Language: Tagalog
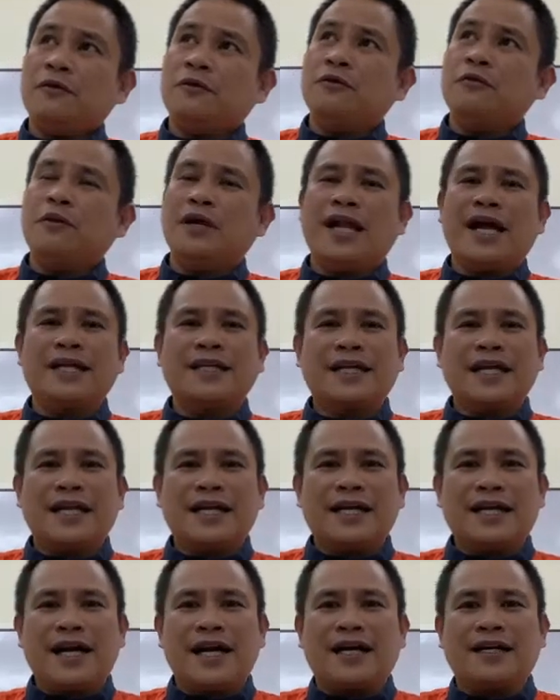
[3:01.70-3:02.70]
Kung wala
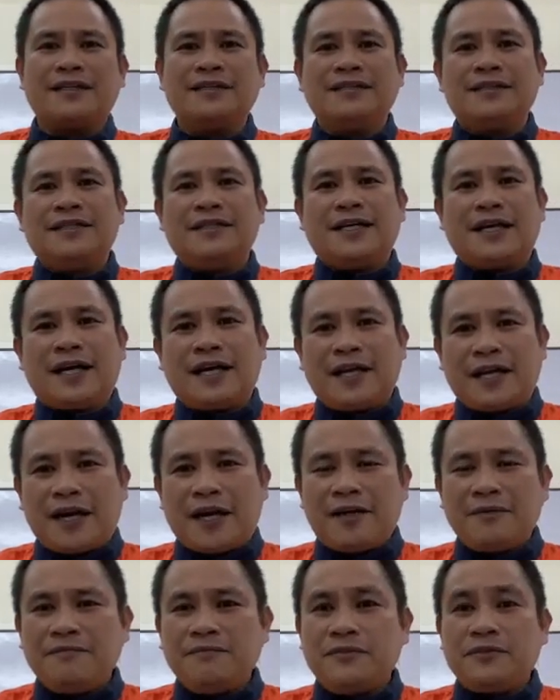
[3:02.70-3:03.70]
talagang
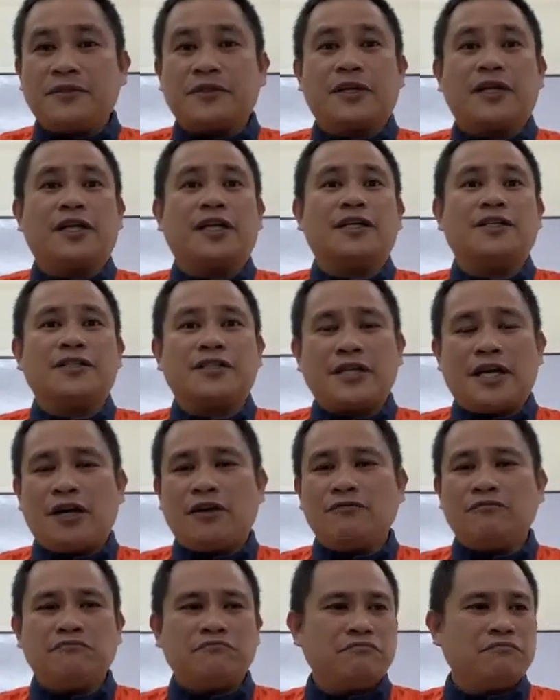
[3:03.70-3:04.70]
alarm, you cannot
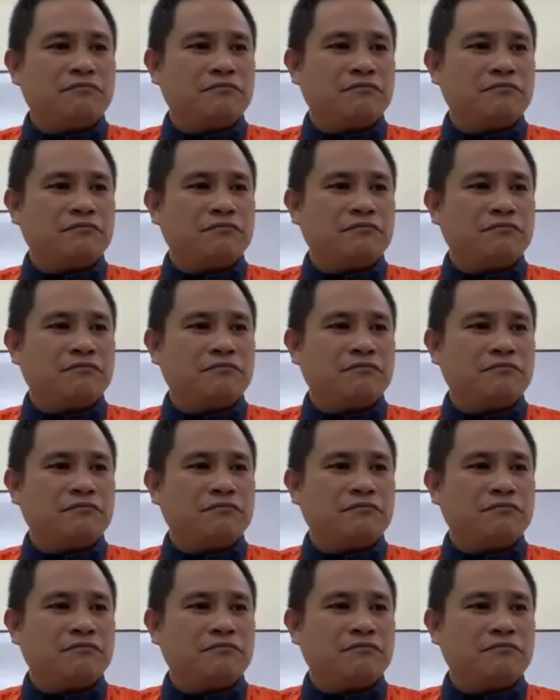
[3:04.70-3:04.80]
shout.